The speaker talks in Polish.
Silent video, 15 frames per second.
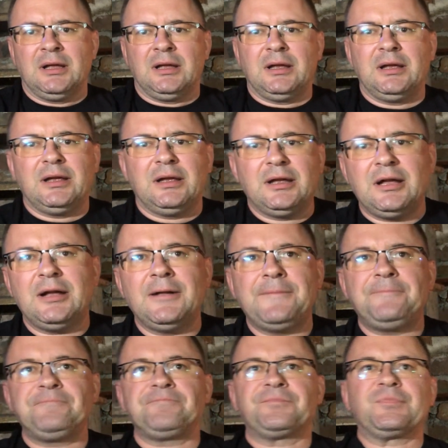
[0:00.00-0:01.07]

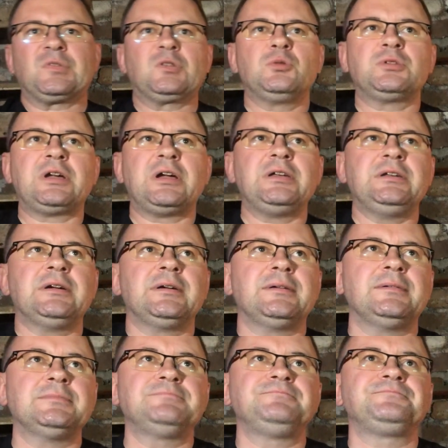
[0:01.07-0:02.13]
Ech Tutaj e,
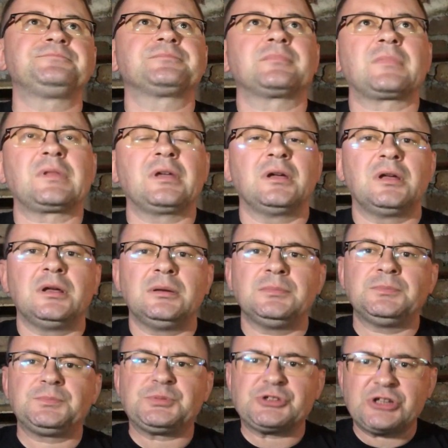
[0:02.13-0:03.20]

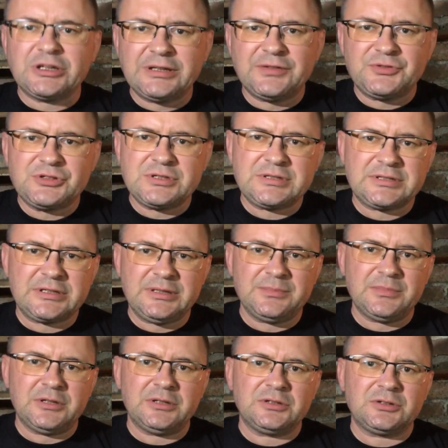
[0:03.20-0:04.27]
przede
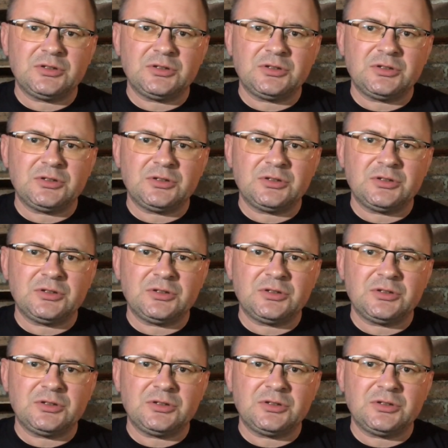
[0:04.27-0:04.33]
wszystkim